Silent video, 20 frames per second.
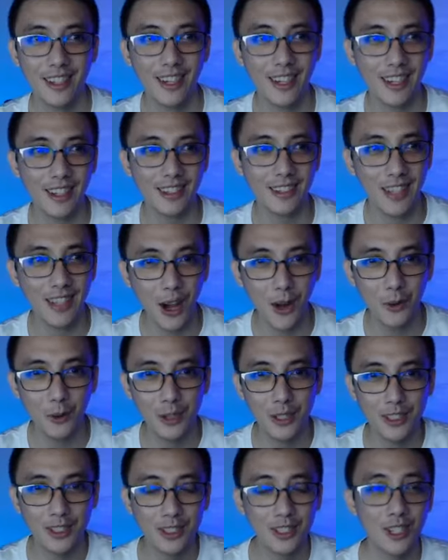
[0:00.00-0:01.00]
and now
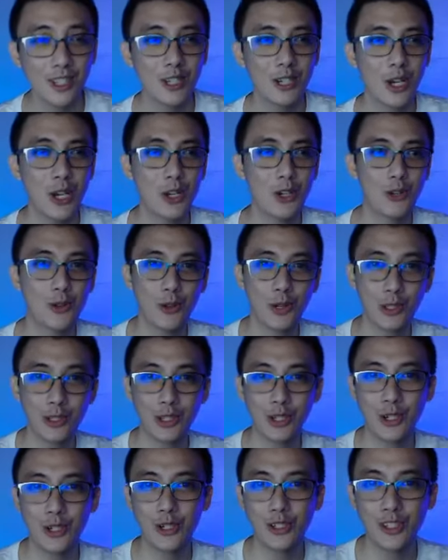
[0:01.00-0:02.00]
it's
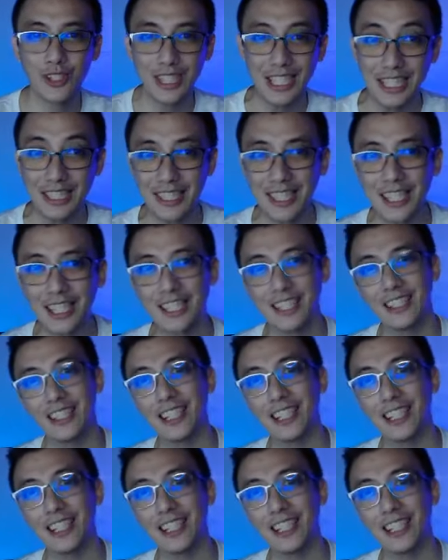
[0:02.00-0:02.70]
Schrodinger's Kitty.